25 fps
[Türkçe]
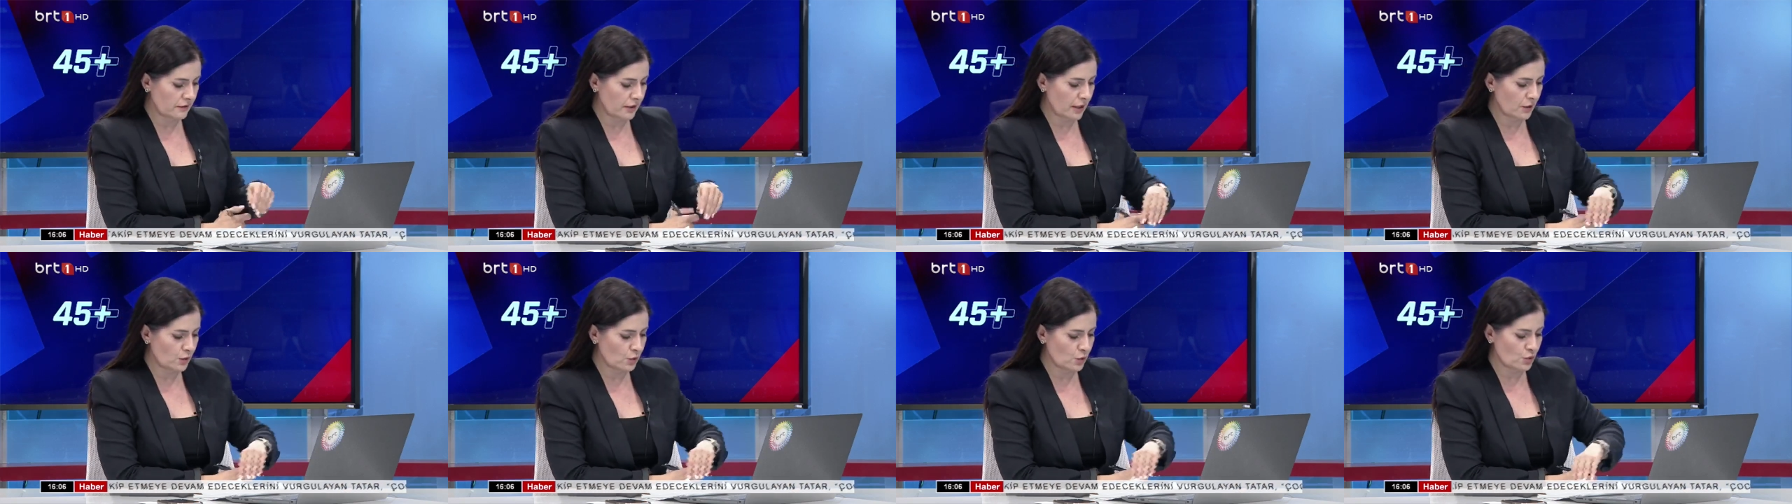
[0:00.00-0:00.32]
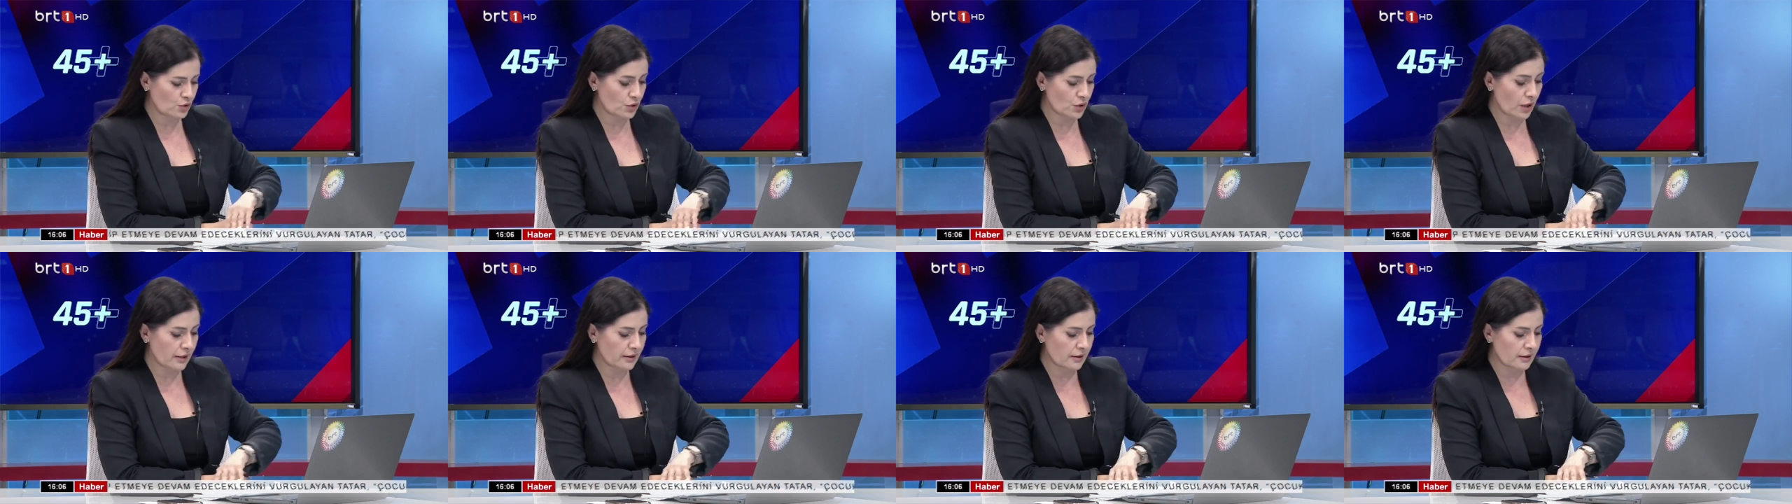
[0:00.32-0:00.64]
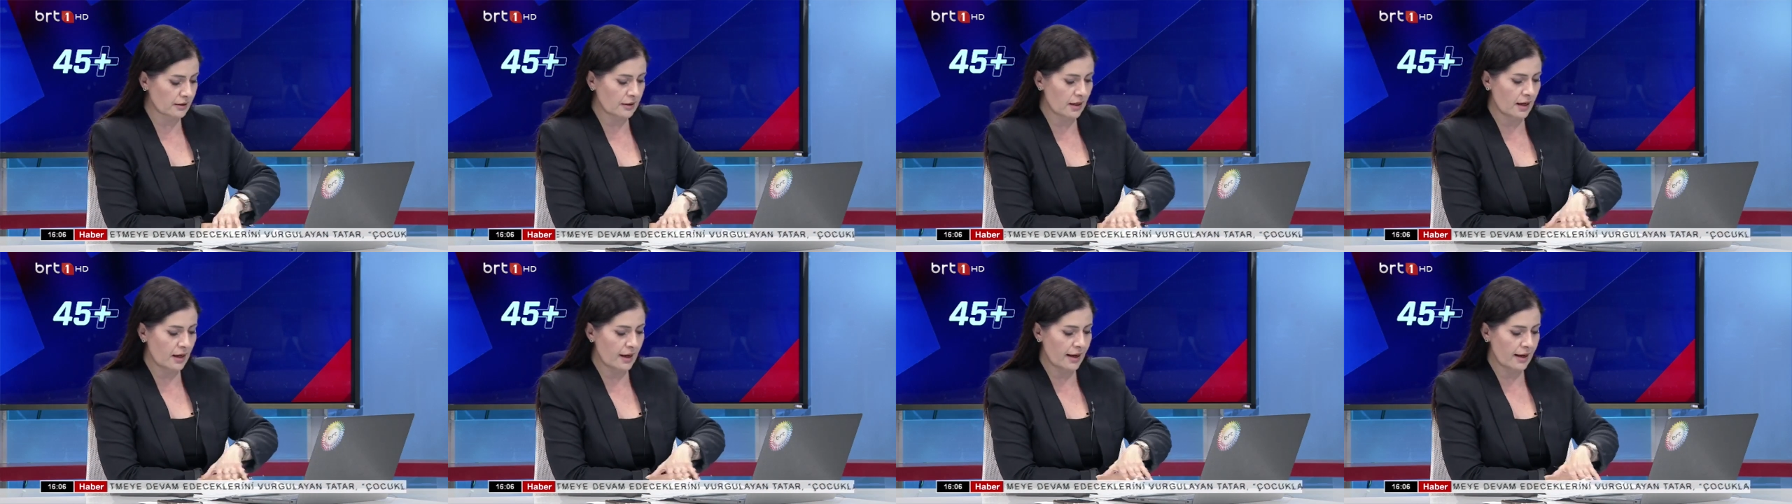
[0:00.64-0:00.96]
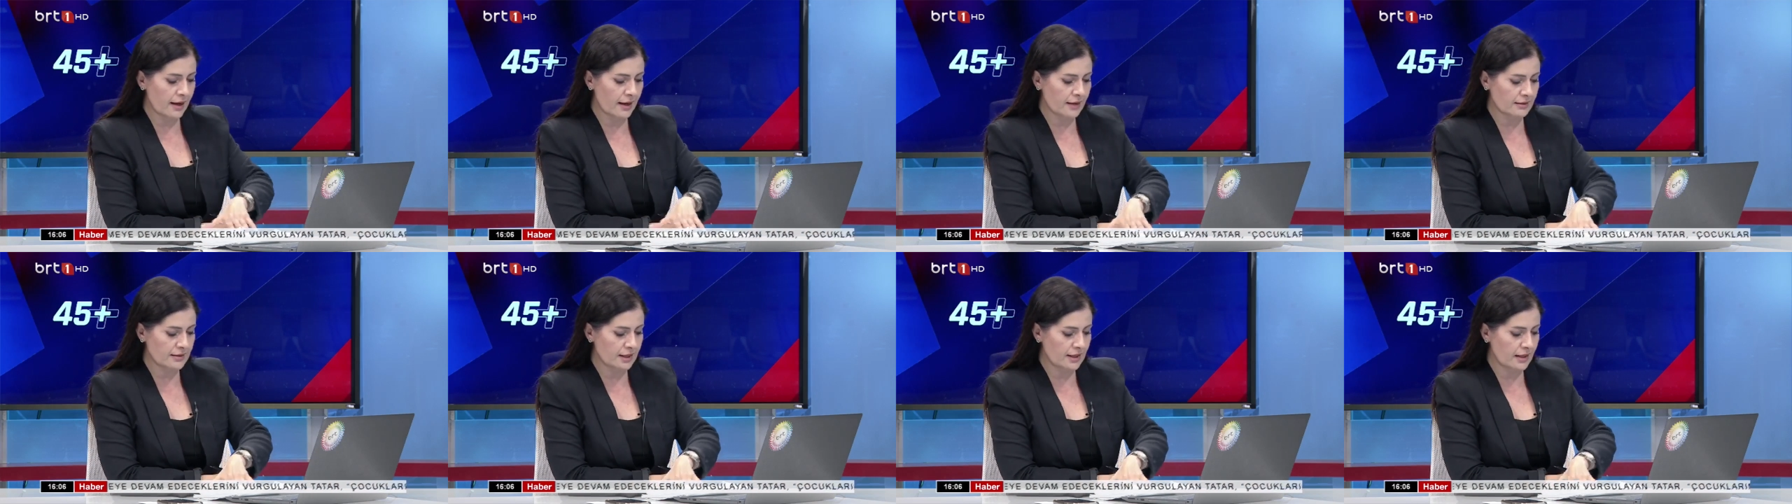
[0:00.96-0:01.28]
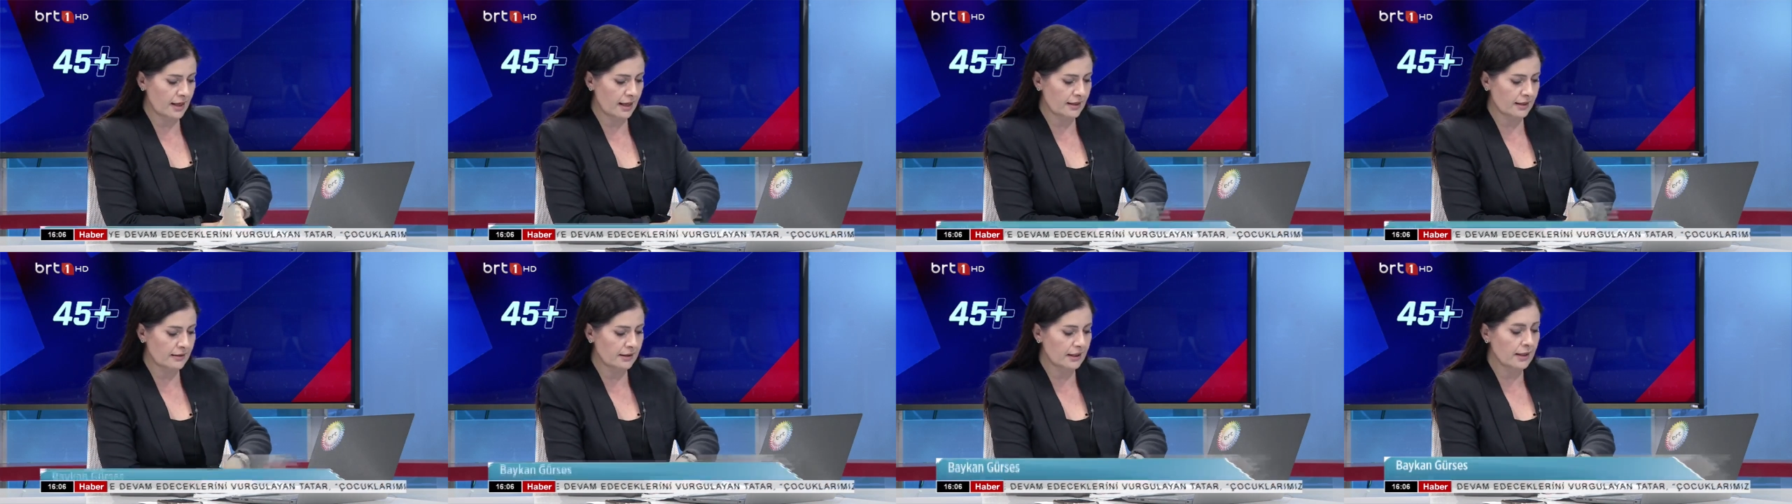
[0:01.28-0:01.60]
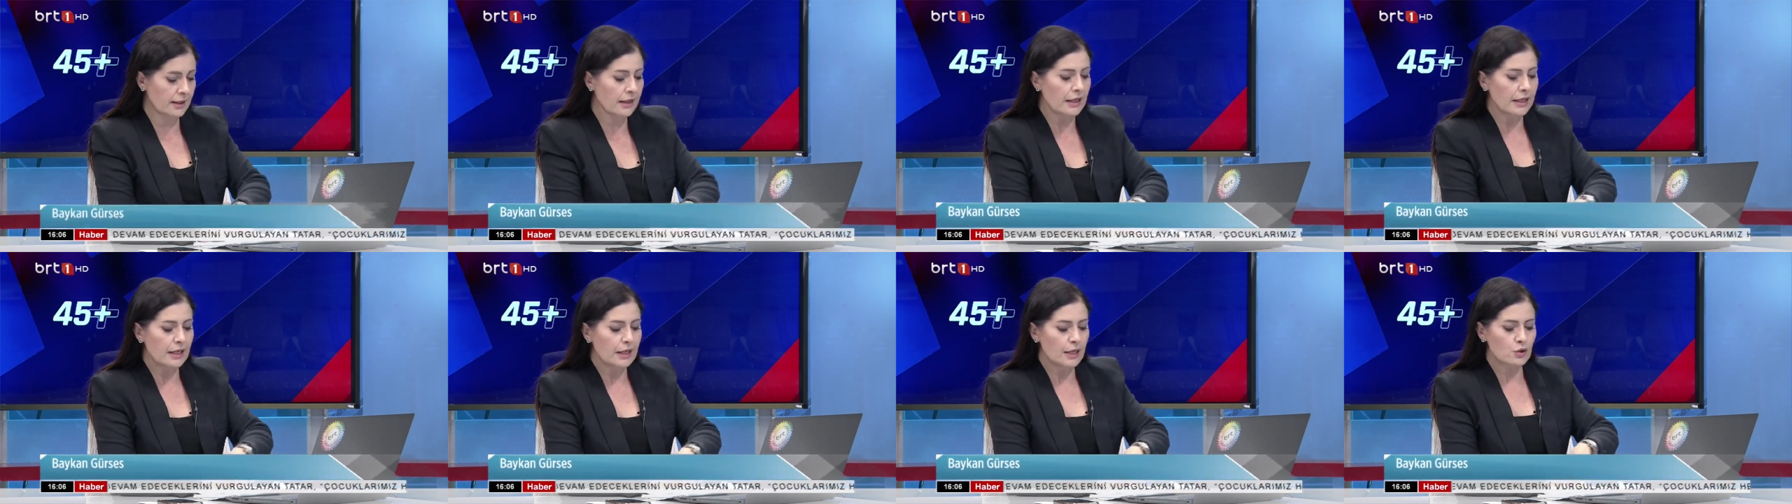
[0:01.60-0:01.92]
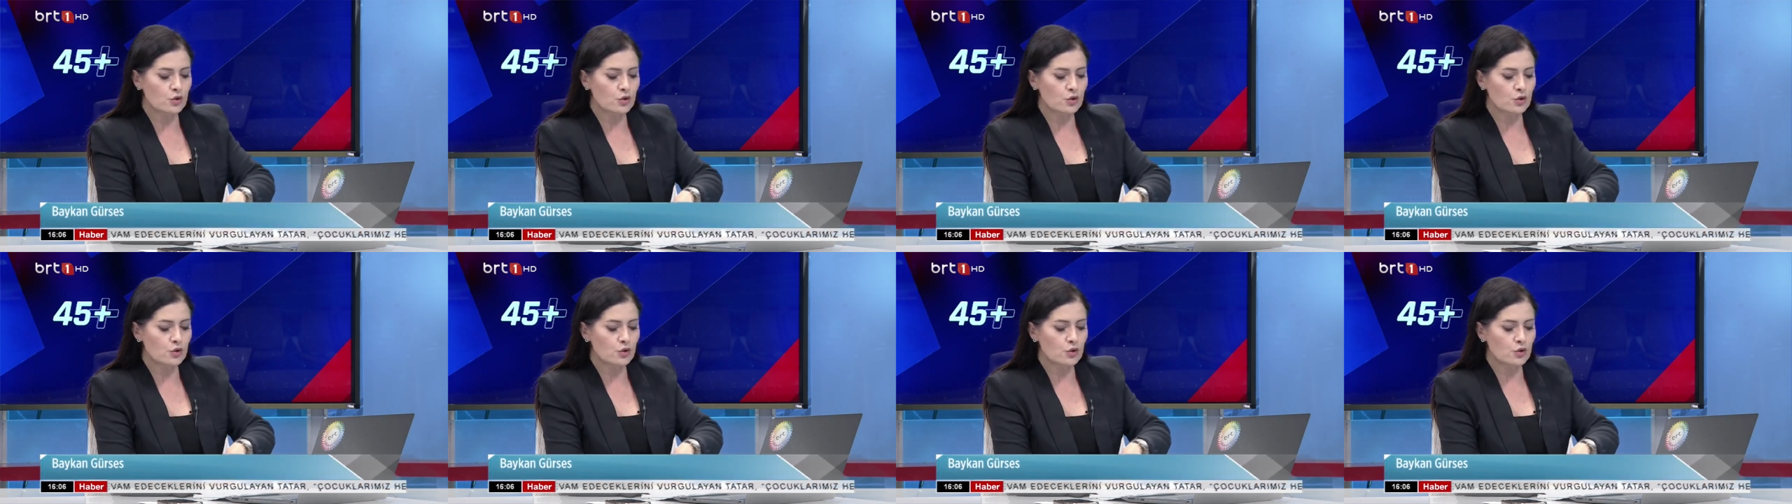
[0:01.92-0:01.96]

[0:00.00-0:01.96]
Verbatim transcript: ve 3 aralığa ertelendi.